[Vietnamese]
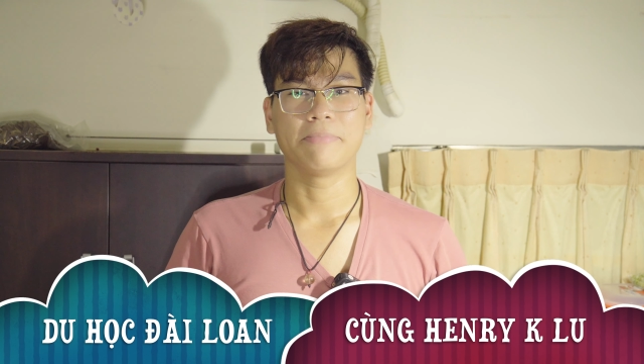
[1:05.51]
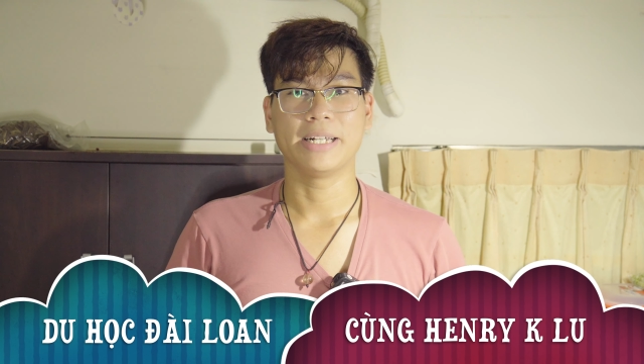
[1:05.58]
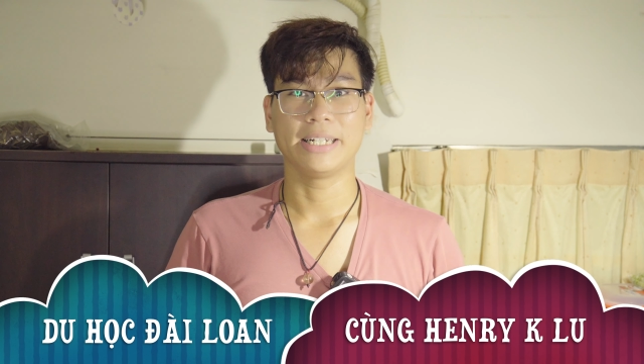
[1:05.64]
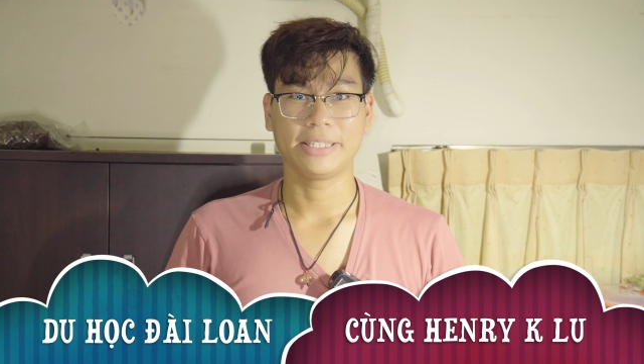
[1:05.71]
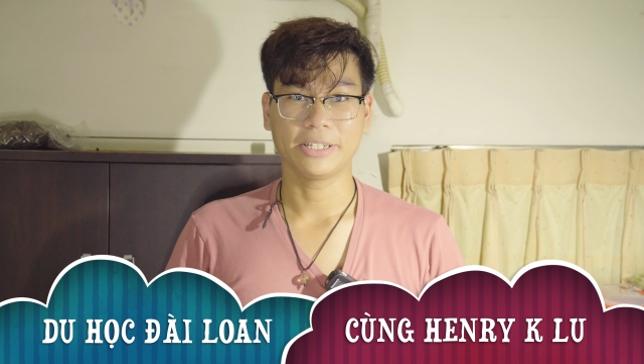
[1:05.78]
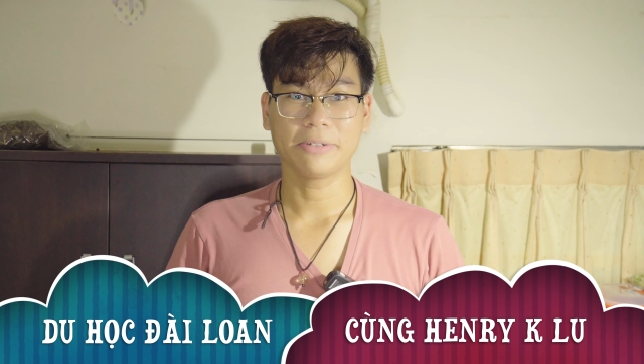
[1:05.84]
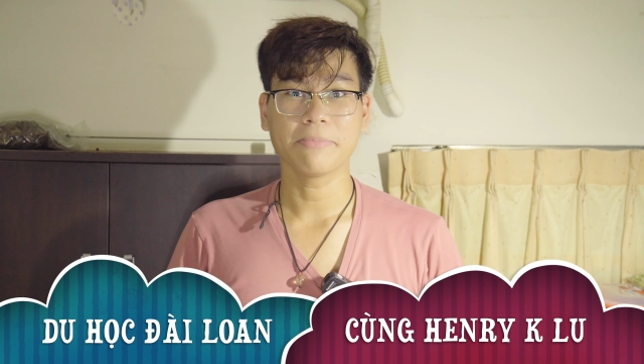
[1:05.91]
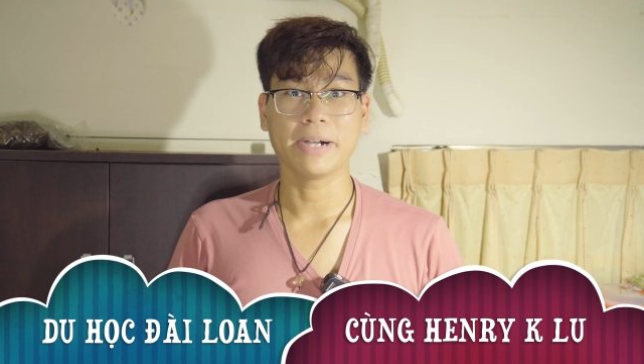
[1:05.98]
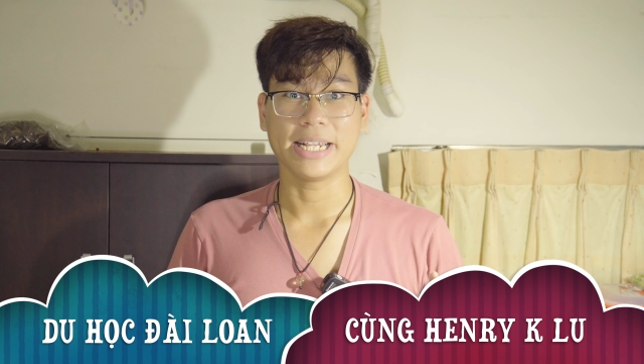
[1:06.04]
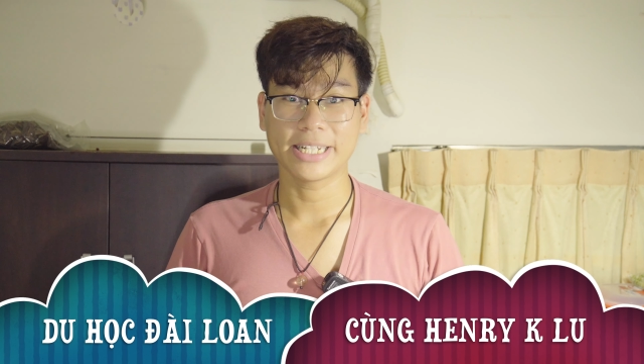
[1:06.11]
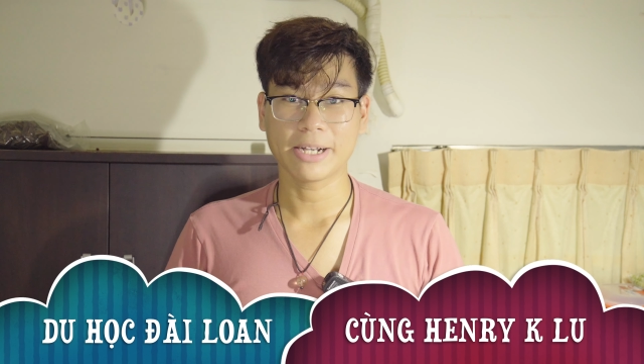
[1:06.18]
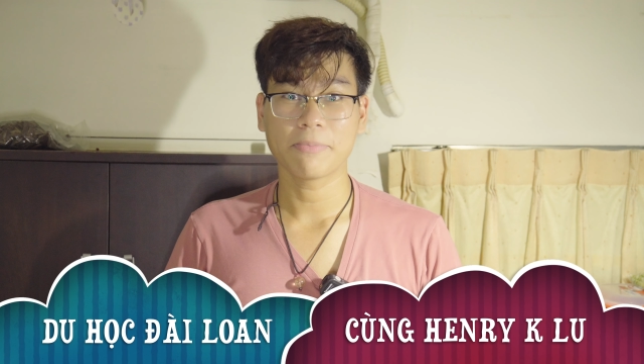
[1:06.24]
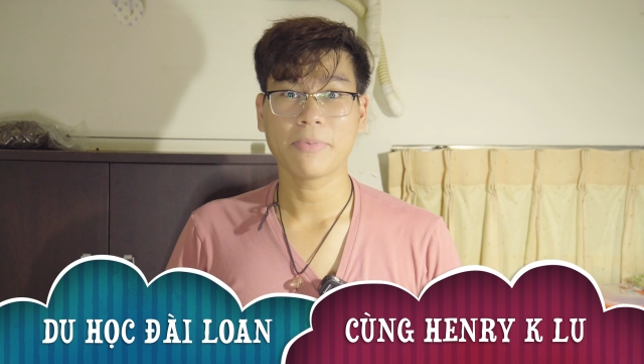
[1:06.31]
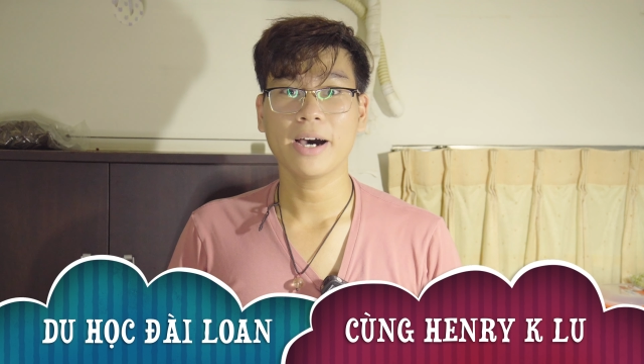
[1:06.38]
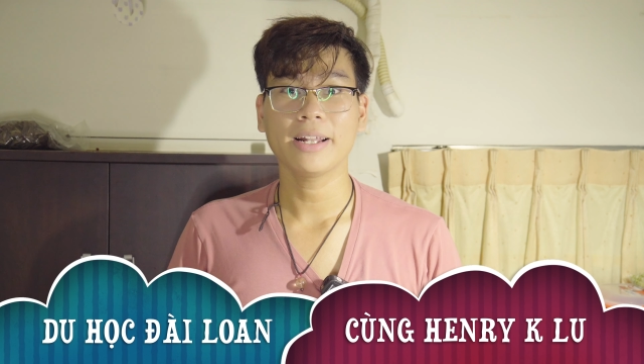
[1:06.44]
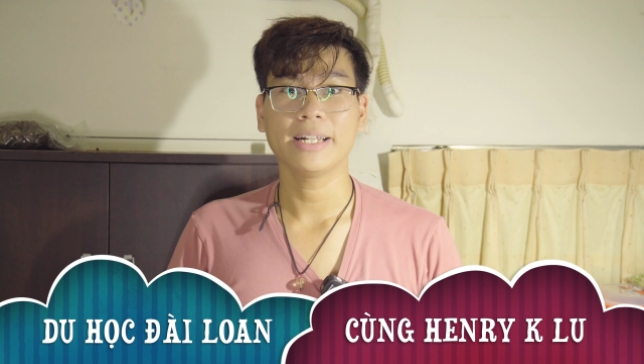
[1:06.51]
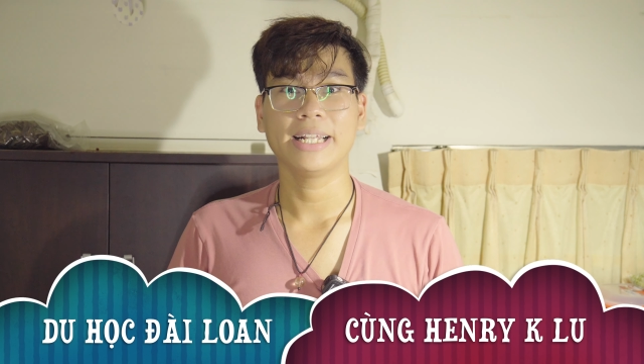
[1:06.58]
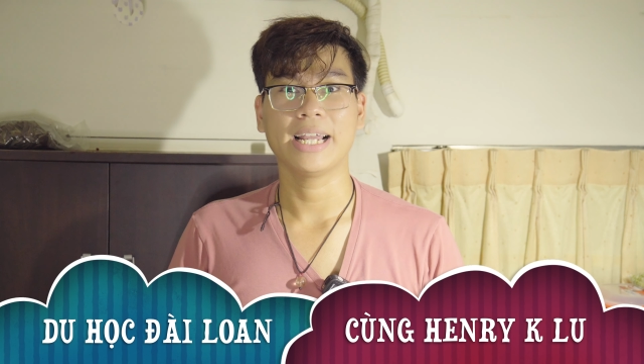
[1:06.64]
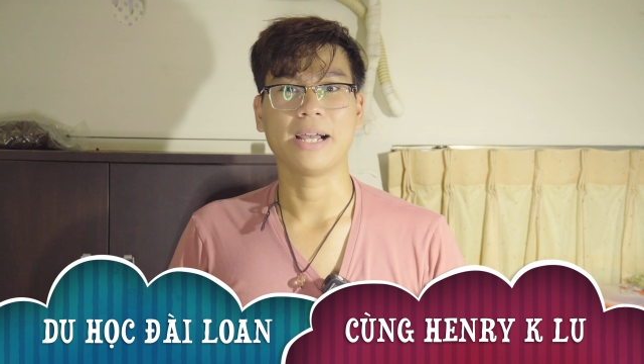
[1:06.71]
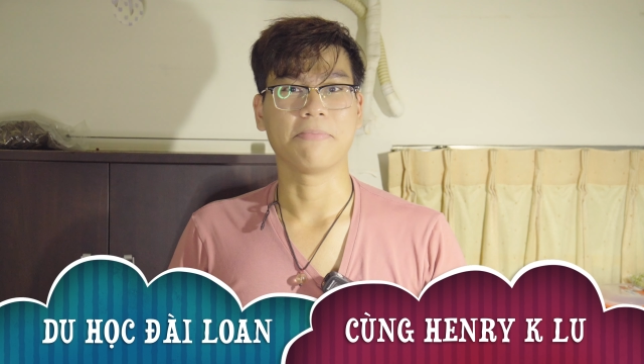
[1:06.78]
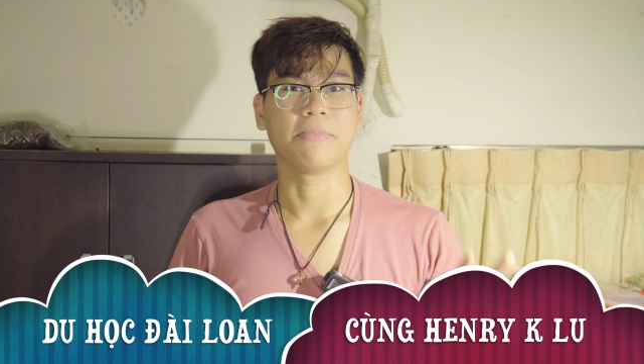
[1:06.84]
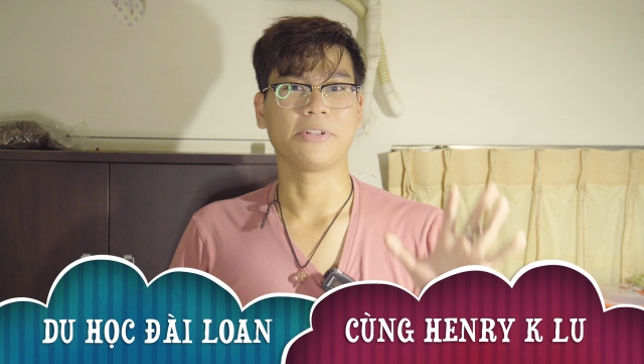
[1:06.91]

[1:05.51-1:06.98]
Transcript: mình chuẩn bị xong hết rồi nha,